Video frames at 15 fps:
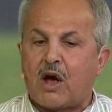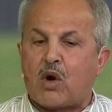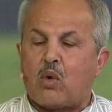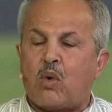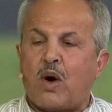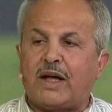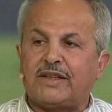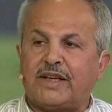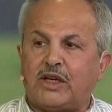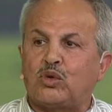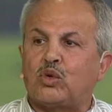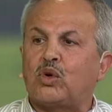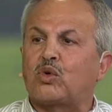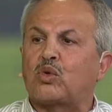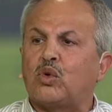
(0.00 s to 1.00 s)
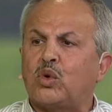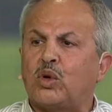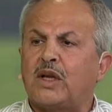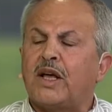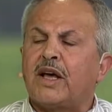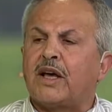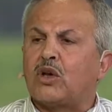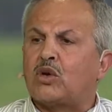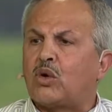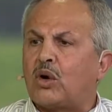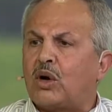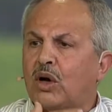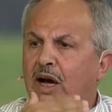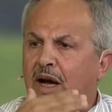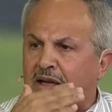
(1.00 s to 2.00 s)
واضح أنه نقول
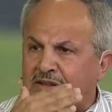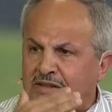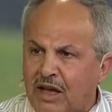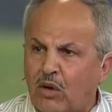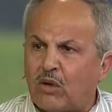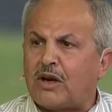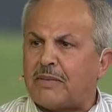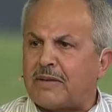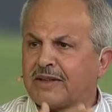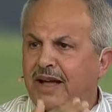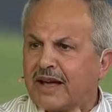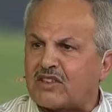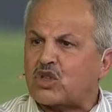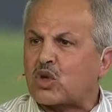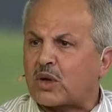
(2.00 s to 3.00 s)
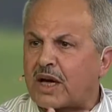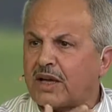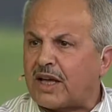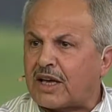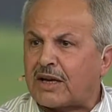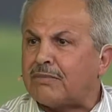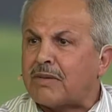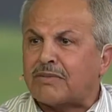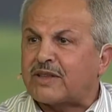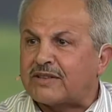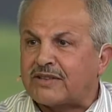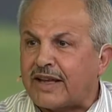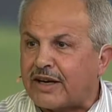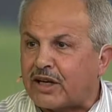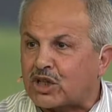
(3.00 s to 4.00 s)
أنه الدولة بدأ سكان عرب ما
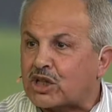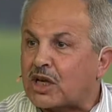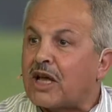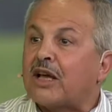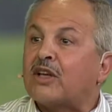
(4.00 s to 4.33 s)
بتقدرش